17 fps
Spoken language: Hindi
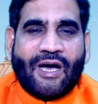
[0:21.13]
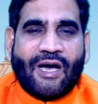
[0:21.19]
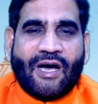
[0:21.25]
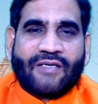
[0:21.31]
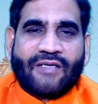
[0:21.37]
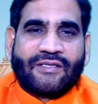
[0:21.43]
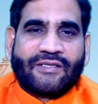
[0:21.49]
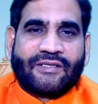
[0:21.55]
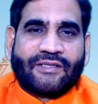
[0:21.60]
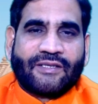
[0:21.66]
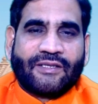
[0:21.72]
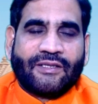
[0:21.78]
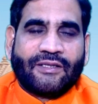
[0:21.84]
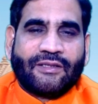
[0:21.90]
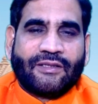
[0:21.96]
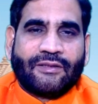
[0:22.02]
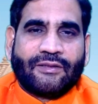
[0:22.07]
आज से
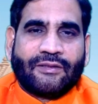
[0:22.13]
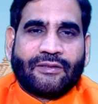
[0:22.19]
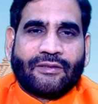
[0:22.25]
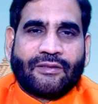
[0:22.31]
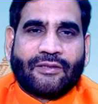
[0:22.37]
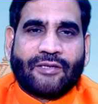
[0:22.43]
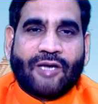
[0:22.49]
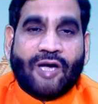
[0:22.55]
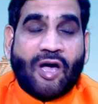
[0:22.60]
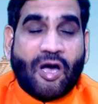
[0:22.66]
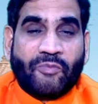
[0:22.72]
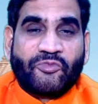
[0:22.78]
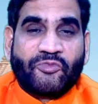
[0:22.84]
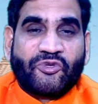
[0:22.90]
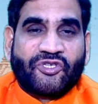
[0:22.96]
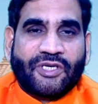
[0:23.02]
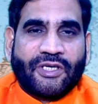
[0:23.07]
अब
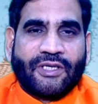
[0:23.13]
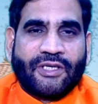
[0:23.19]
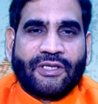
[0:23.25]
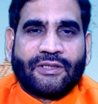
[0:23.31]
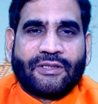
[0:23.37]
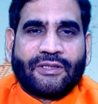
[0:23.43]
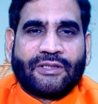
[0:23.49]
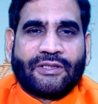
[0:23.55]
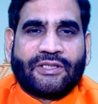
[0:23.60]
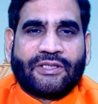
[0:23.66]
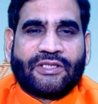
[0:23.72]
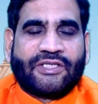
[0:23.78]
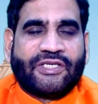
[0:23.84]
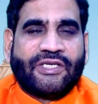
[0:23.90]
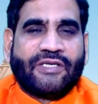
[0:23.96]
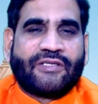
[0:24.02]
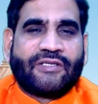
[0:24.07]
से
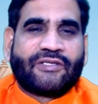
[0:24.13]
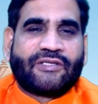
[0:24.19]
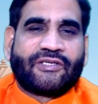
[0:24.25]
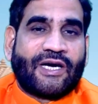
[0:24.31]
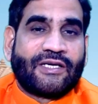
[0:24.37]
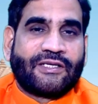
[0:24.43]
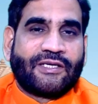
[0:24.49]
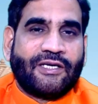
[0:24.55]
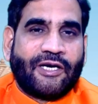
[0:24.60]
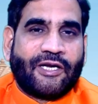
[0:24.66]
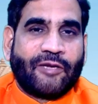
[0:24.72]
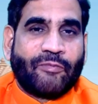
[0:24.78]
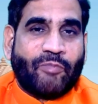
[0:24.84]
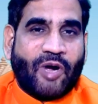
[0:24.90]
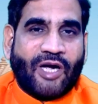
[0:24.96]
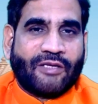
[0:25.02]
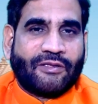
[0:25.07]
ठीक साठ घंटे
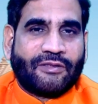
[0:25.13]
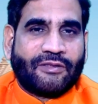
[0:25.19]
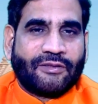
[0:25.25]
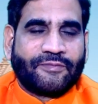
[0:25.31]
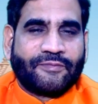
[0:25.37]
बाद